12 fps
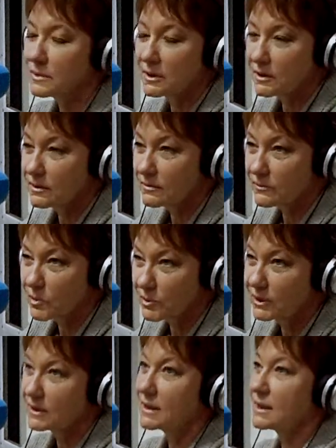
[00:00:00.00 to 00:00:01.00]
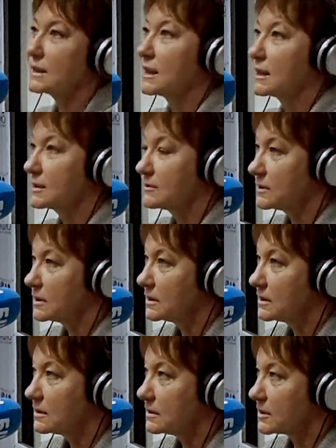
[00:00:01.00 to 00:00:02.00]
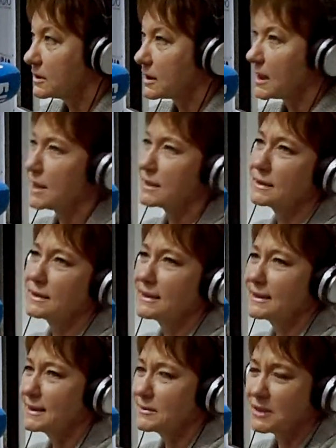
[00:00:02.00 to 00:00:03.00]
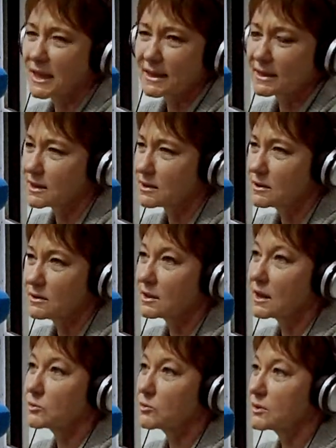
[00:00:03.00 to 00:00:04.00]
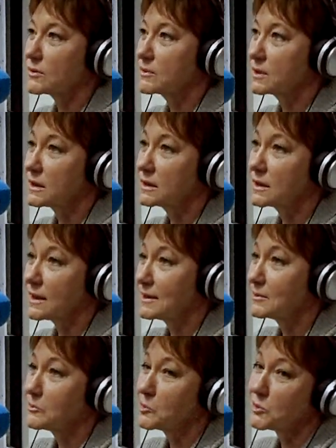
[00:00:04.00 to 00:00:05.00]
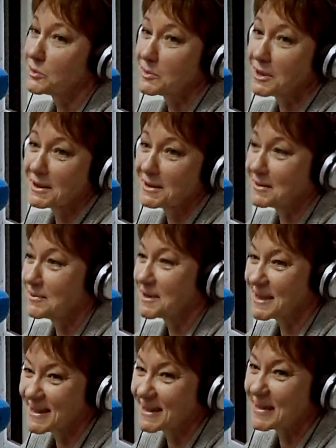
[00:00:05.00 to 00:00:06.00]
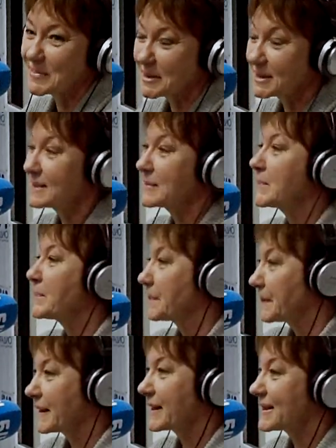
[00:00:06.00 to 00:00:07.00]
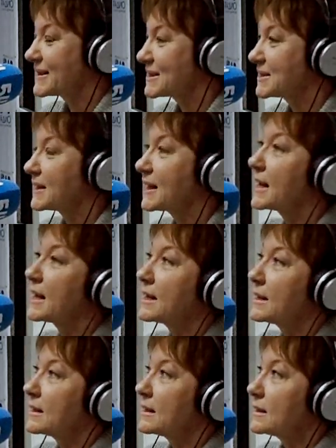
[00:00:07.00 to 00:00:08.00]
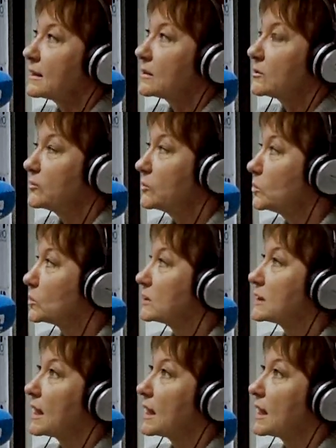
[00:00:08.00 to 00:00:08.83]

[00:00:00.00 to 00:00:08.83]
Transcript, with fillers: и в других городах, и, центральные лиги, и всяких разных статусов, где играет 8, 10, 12 команд. Ничего себе. Конечно. Вот.